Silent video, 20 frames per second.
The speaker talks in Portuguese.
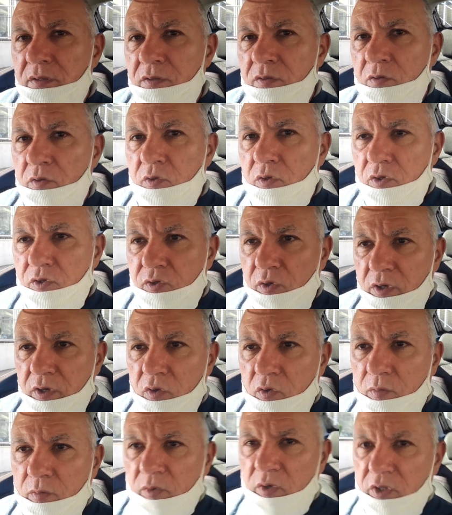Não estou
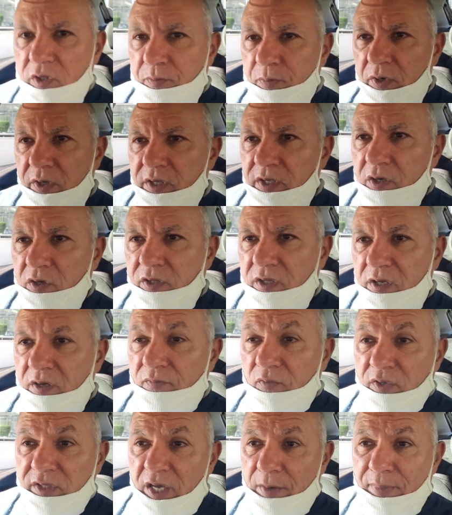sorrindo muito porque eu tenho que
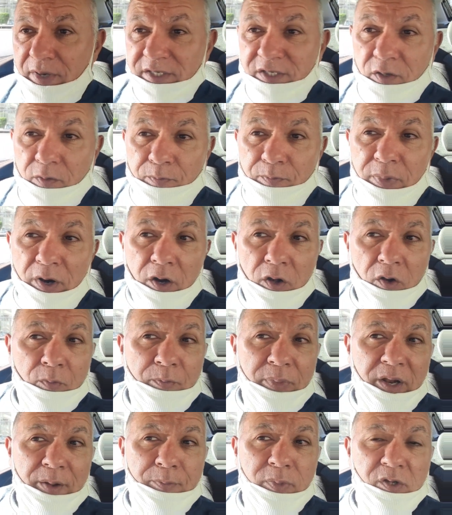voltar para São Paulo
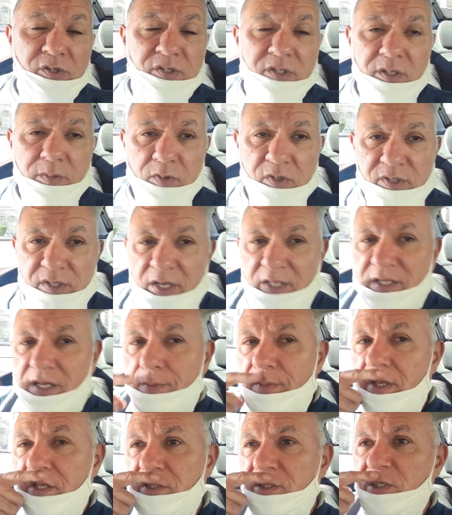para prosseguir meus
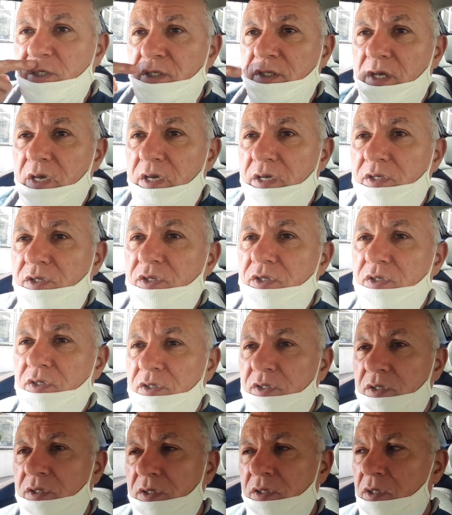tratamentos de dente.
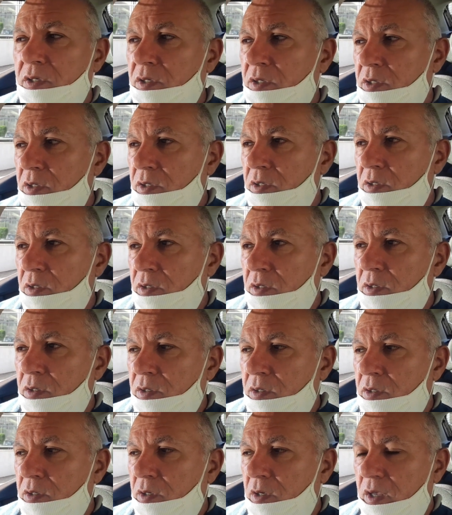
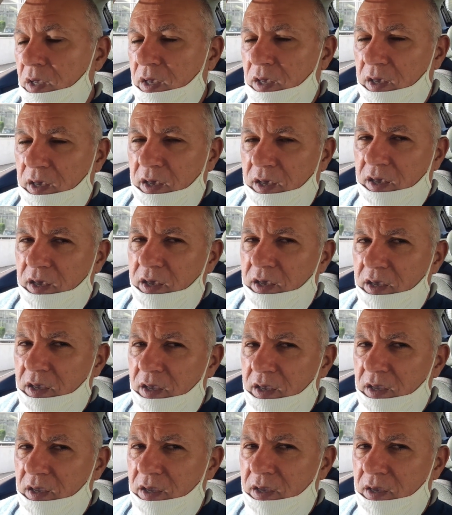
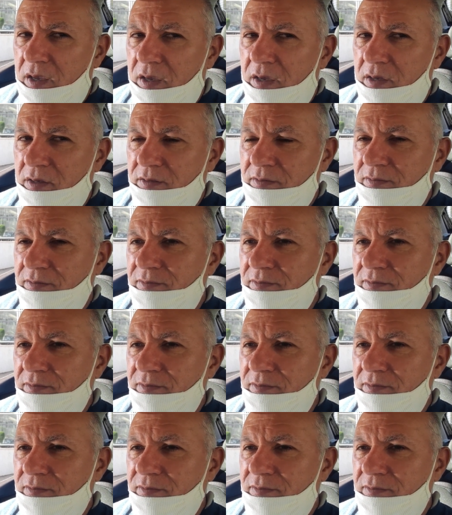É...